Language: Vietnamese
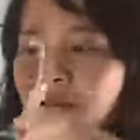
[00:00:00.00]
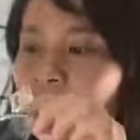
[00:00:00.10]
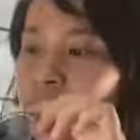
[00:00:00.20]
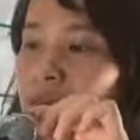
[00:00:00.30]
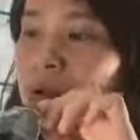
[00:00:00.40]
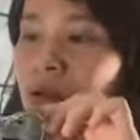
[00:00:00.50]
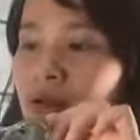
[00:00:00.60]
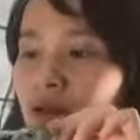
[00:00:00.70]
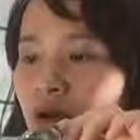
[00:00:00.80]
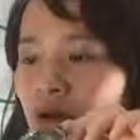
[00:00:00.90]
Kính
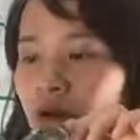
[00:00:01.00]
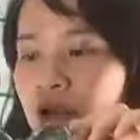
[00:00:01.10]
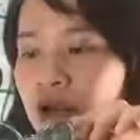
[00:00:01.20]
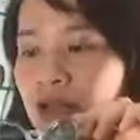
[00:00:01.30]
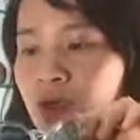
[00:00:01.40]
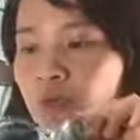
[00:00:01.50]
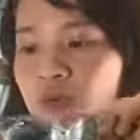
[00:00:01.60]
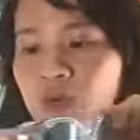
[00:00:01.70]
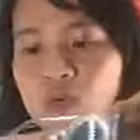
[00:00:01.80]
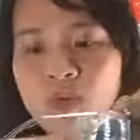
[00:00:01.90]
Michael Kors này là thông
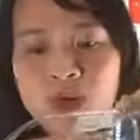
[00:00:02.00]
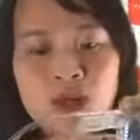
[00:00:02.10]
số của nó